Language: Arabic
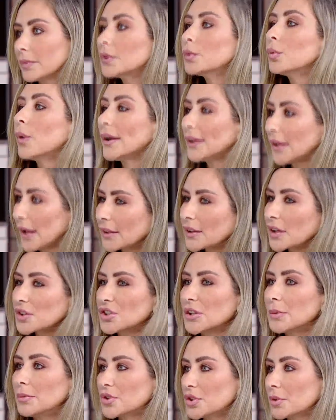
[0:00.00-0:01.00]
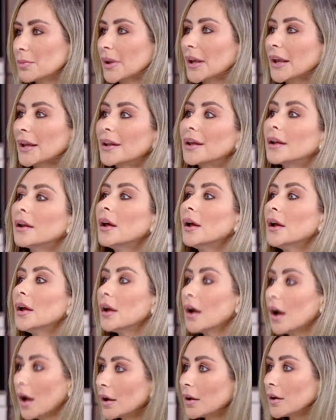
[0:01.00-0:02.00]
وهذا اكثر شيء بيجي من خلال
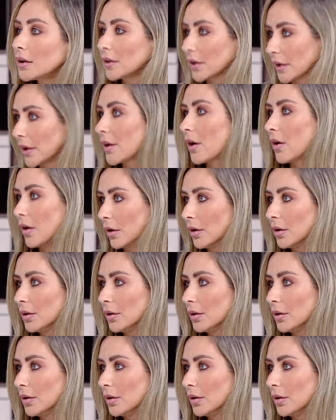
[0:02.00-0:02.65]
القراءه